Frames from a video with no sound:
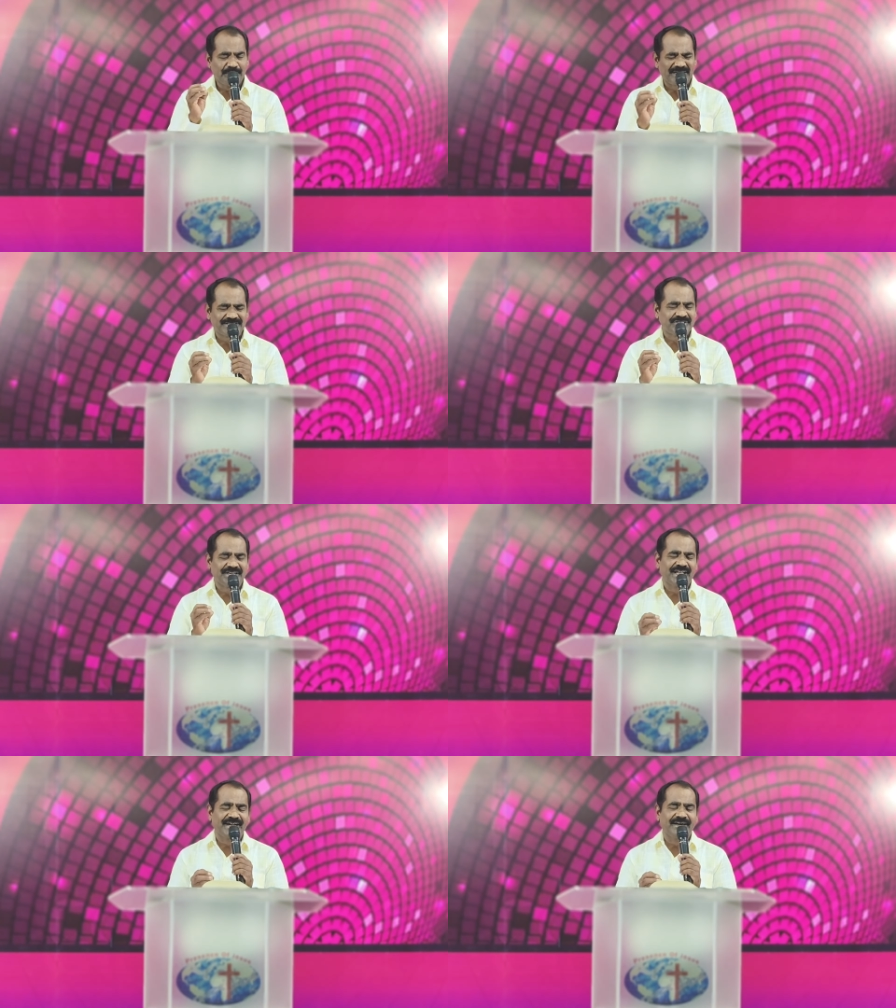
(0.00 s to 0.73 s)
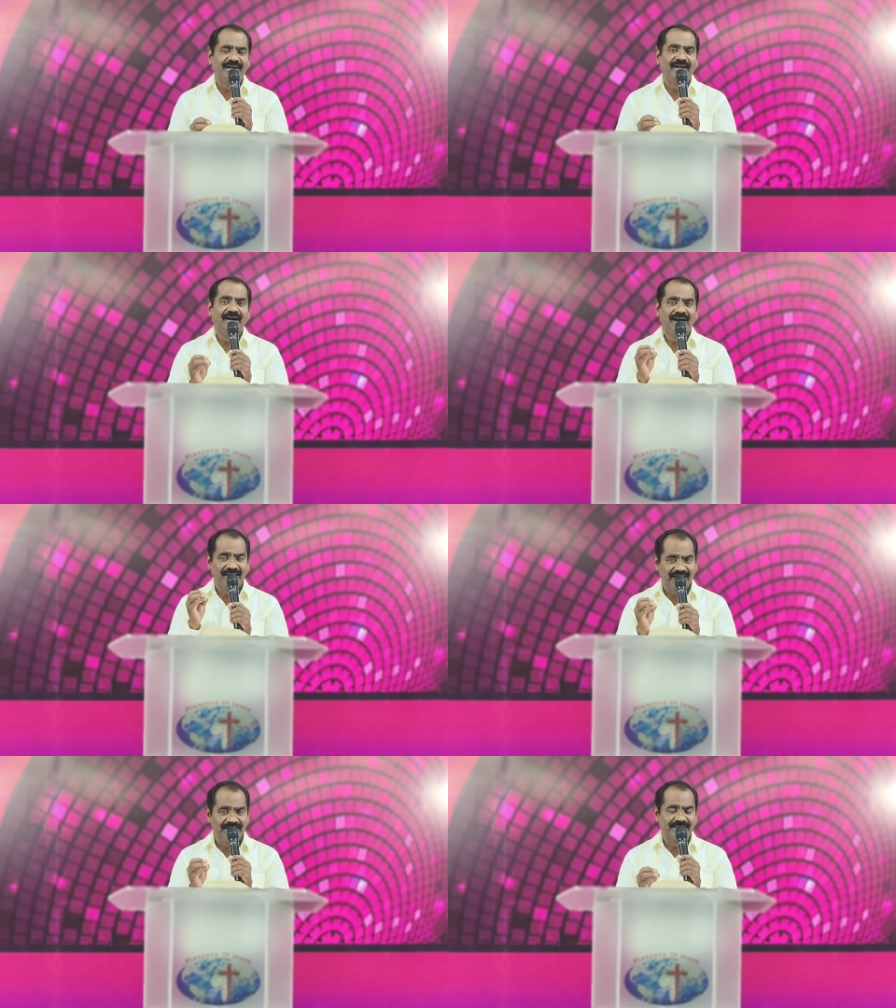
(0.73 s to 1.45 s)
பிரச்சனைகள்
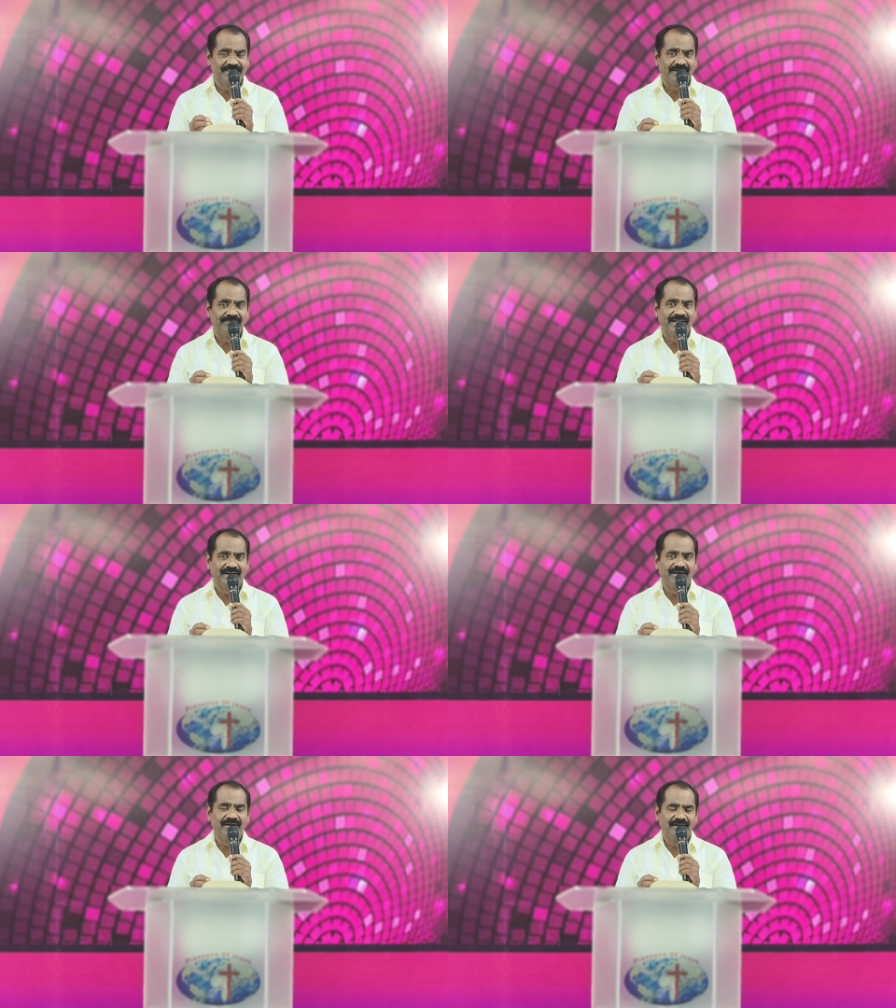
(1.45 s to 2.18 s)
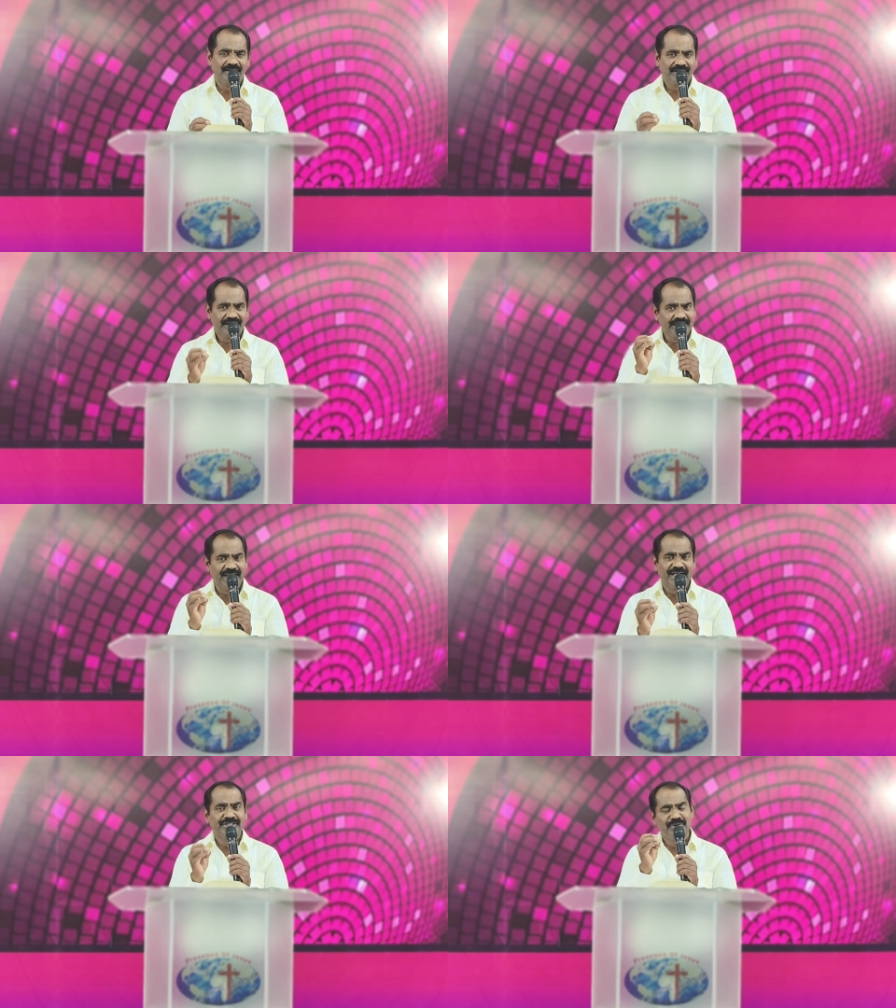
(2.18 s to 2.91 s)
அல்லது தேவைகள்
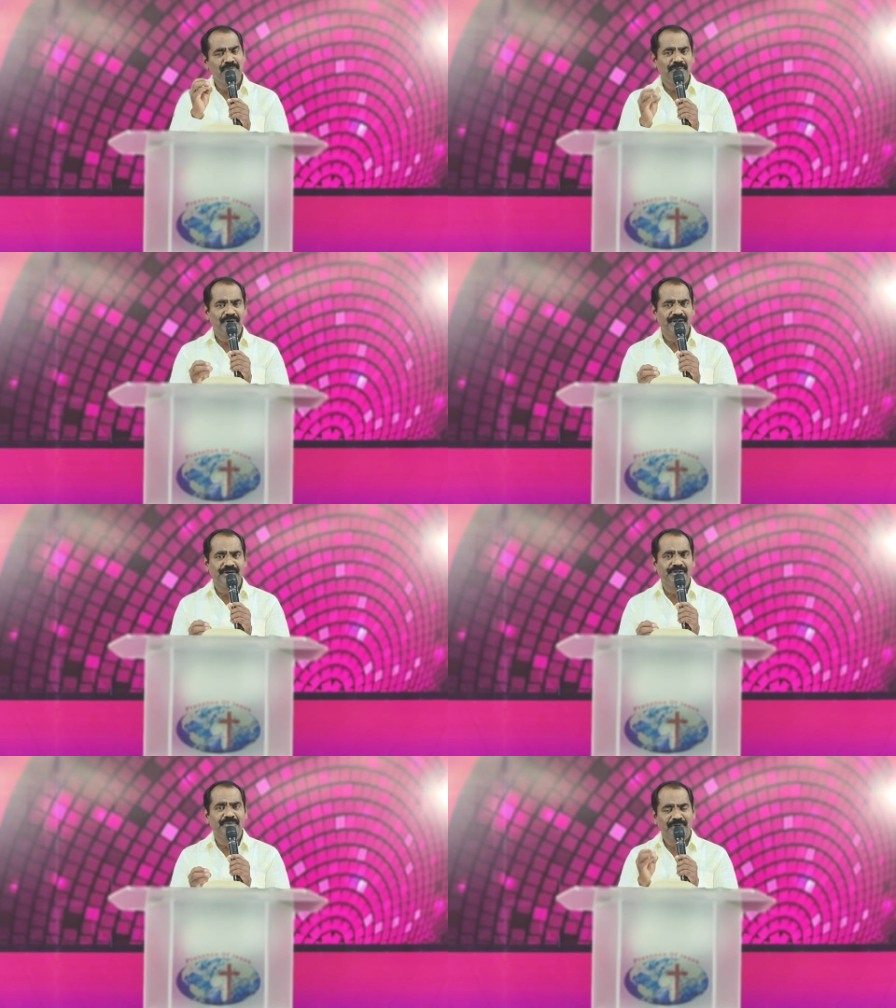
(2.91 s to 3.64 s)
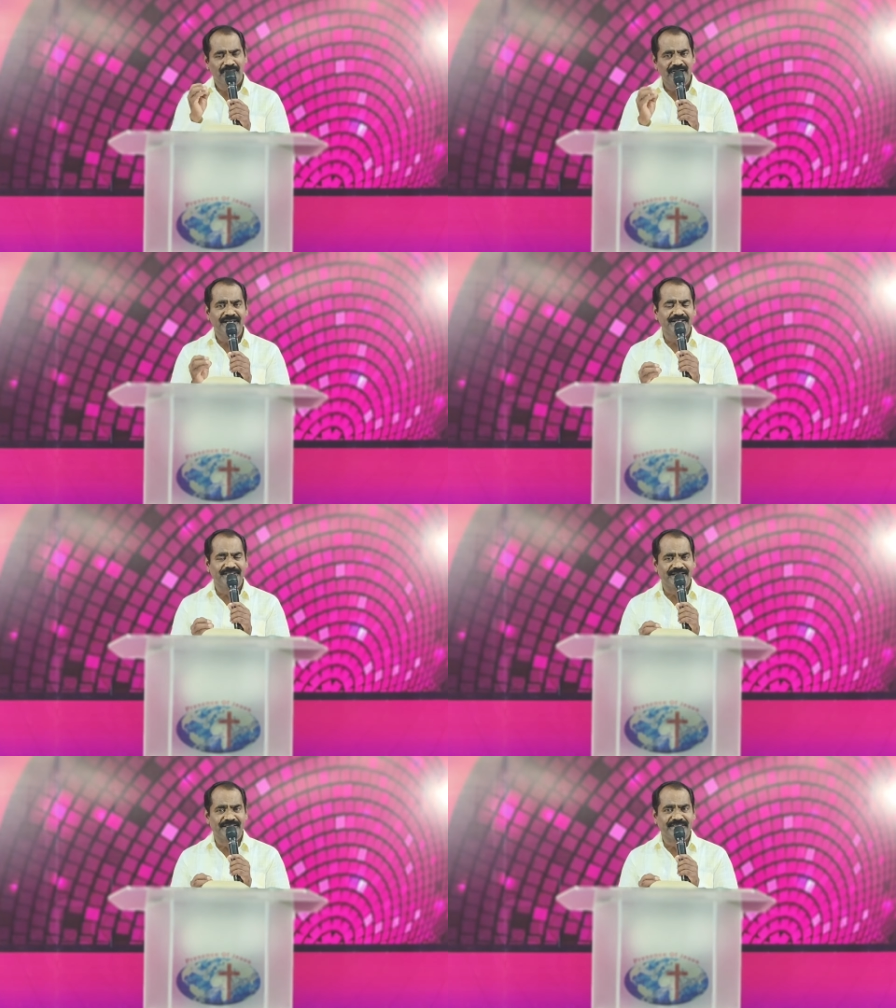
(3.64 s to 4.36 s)
ஏதோ ஒன்று உங்கள்
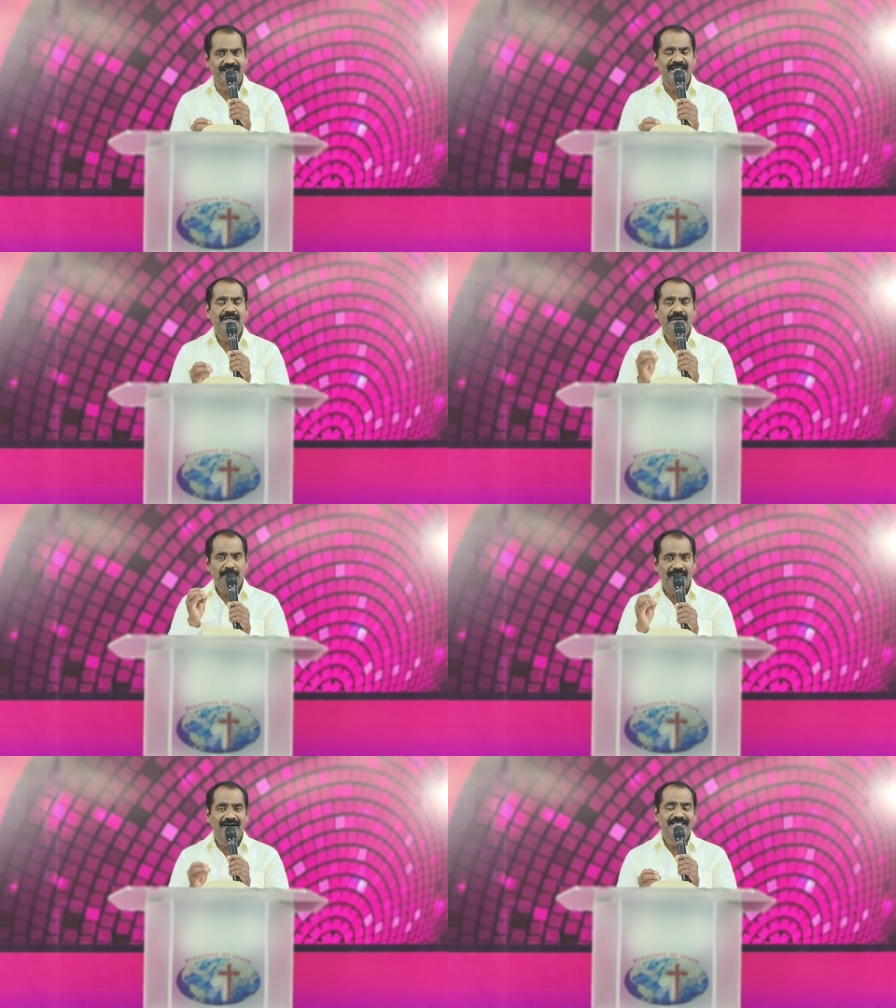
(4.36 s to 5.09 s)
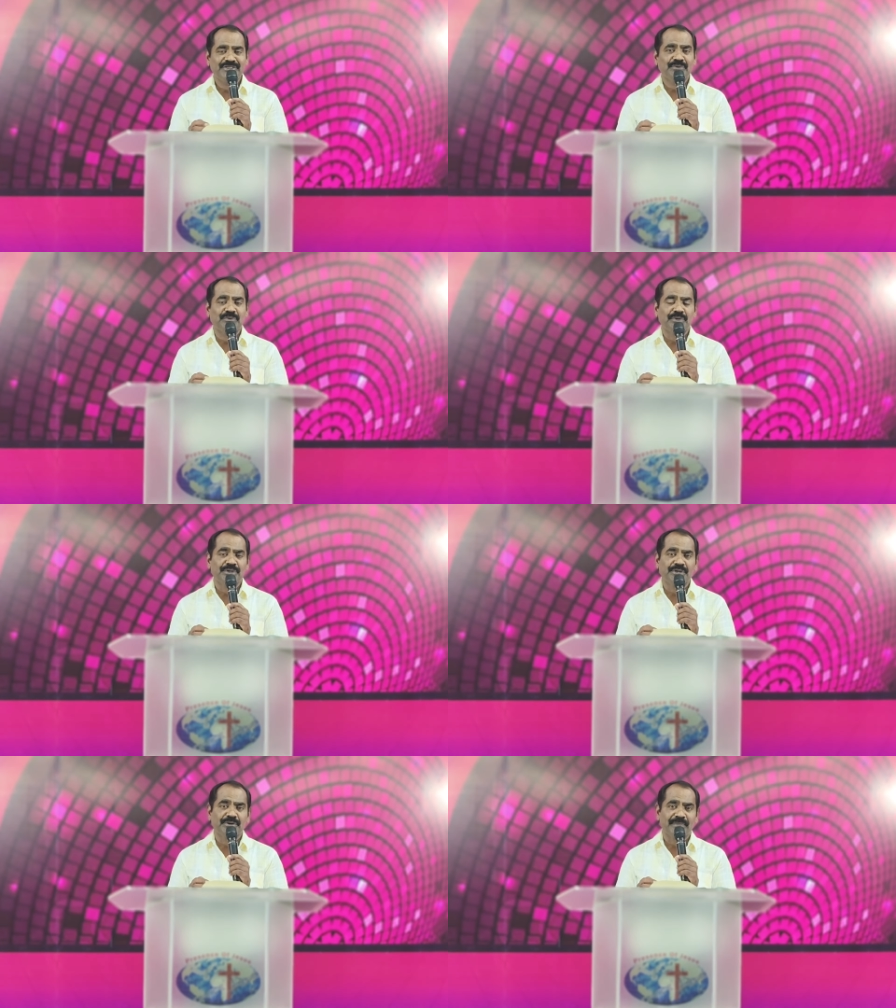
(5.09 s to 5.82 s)
இருதயத்தை பாதித்து
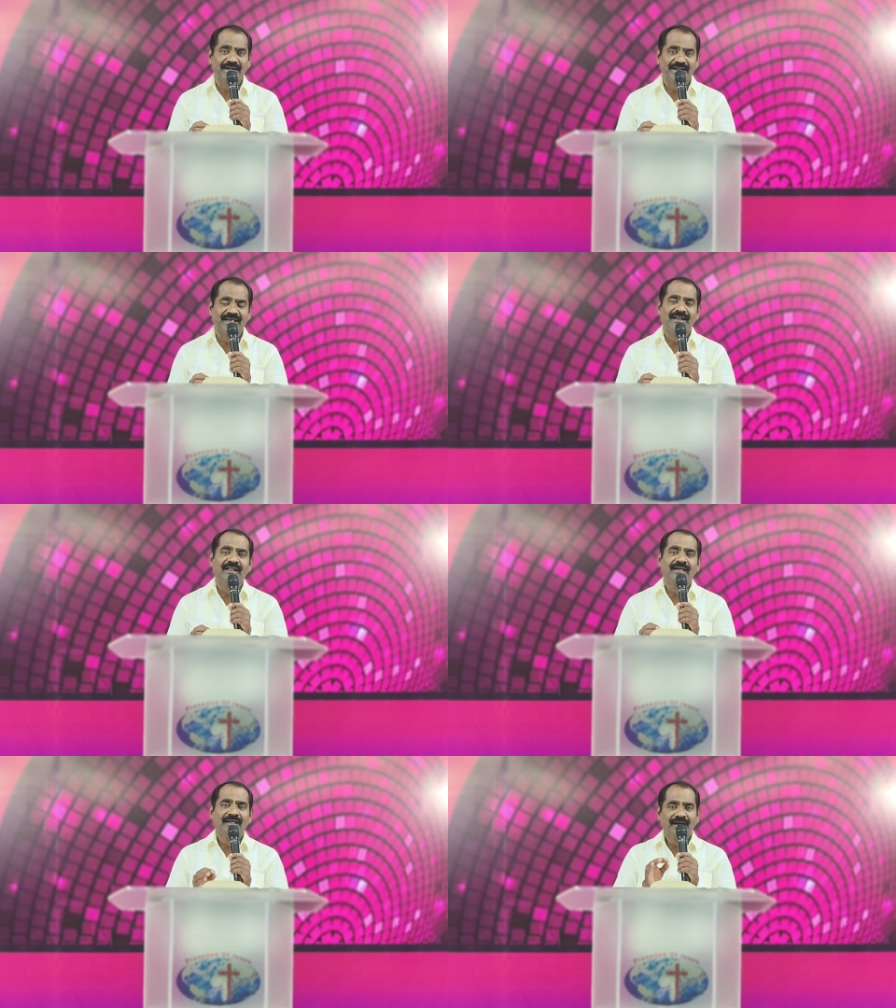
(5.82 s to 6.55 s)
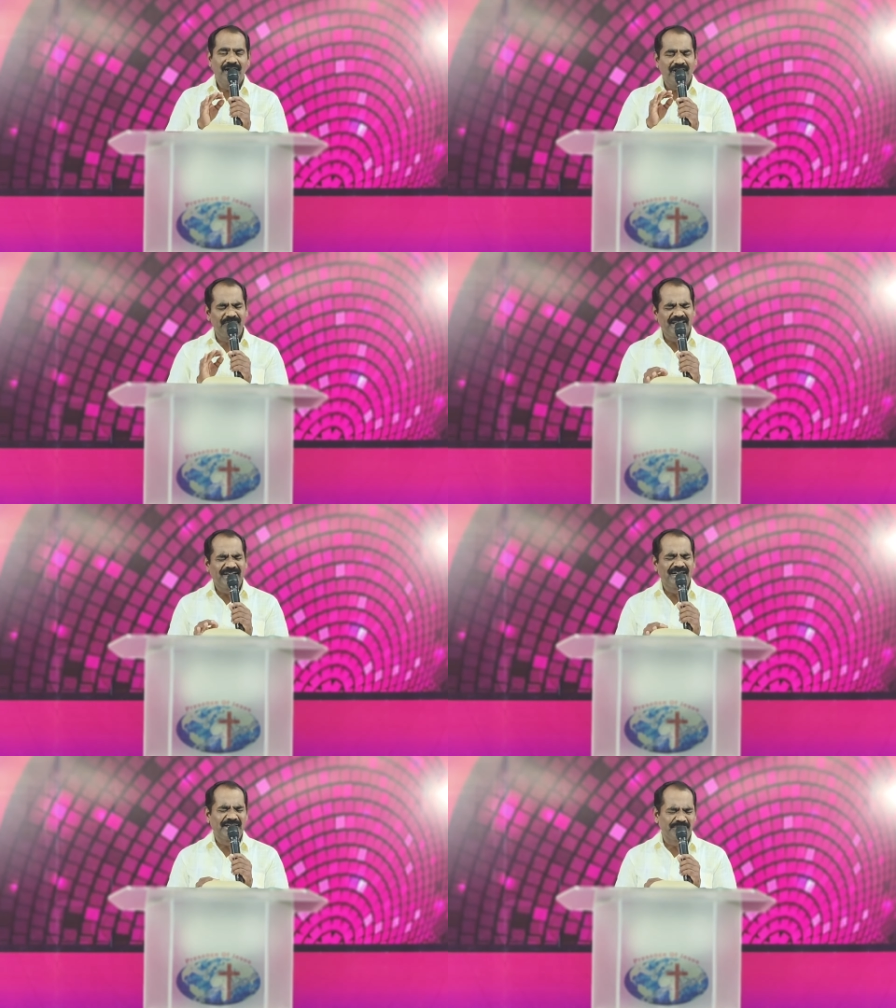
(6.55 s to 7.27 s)
கொண்டிருக்கும் என்றால்
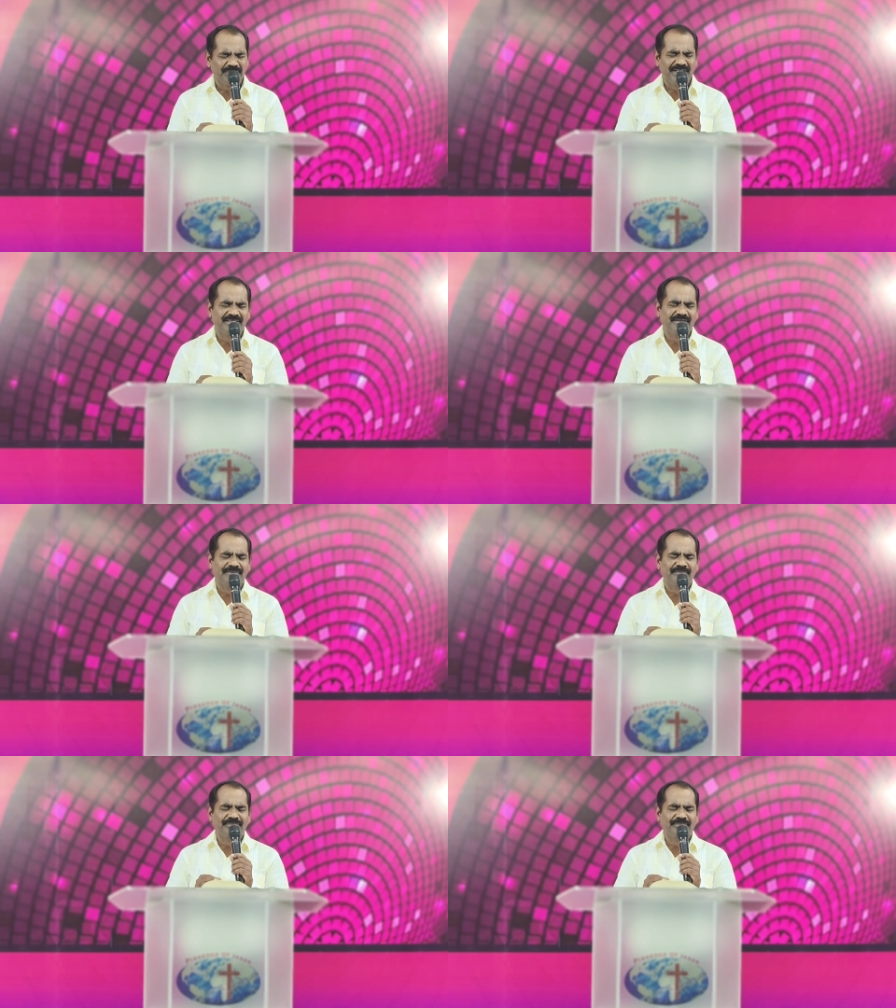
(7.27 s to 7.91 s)
அவைகளை குறித்து